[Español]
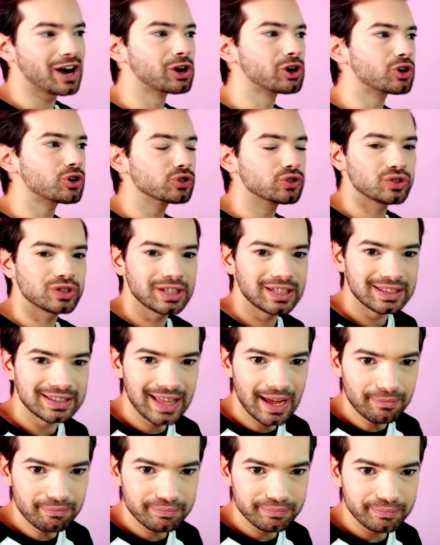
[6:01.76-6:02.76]

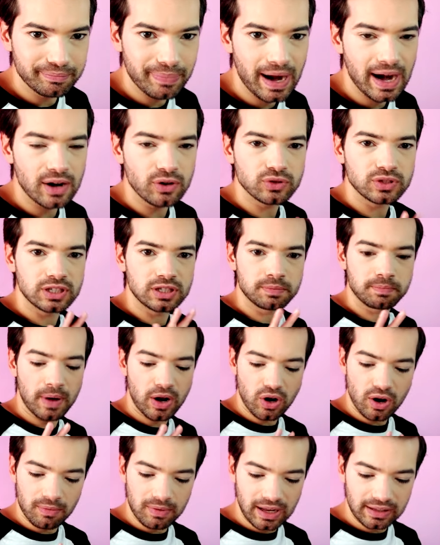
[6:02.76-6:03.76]
Rosita, para los
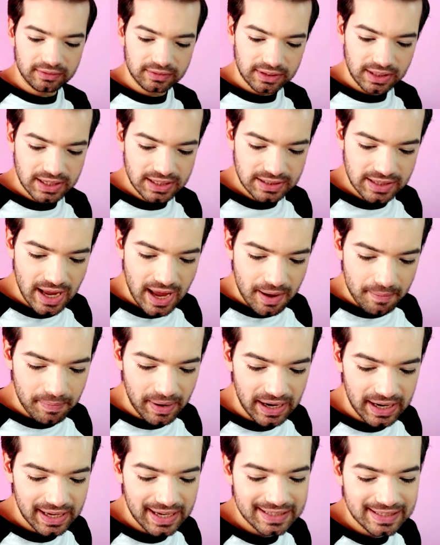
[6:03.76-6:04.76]
hispanohablantes,
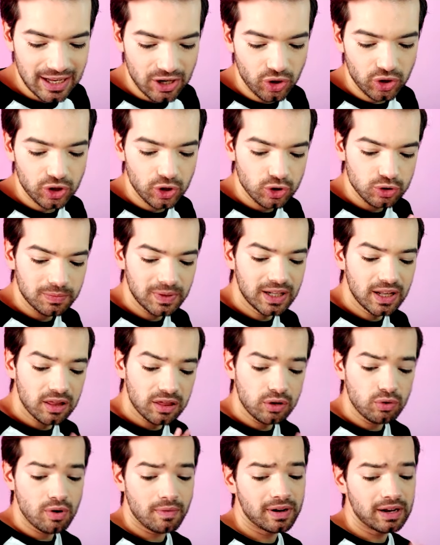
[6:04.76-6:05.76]
¿vale? Que salió en
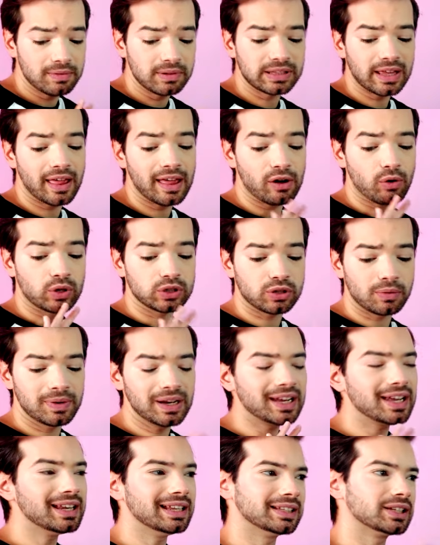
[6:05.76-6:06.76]
2019 limitada a
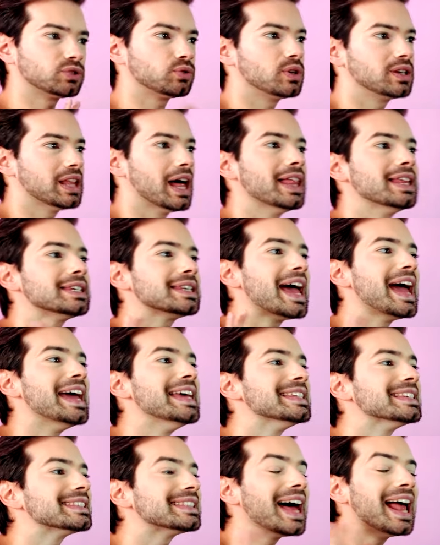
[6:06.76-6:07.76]
4.500 unidades,
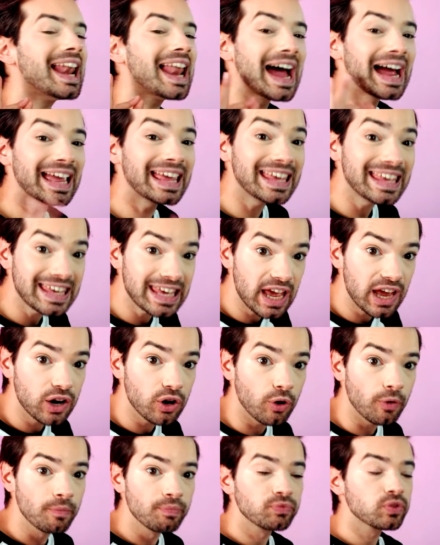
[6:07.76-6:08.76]
esta la
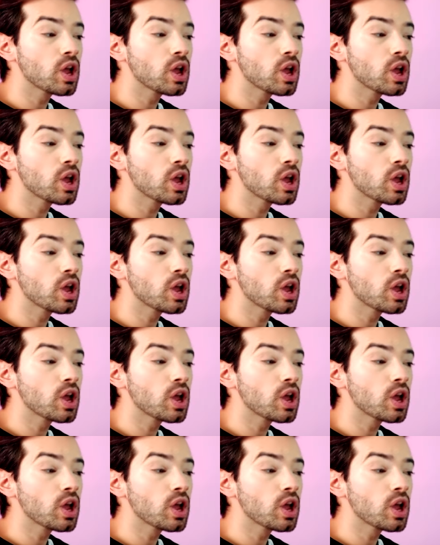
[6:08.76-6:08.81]
quiero.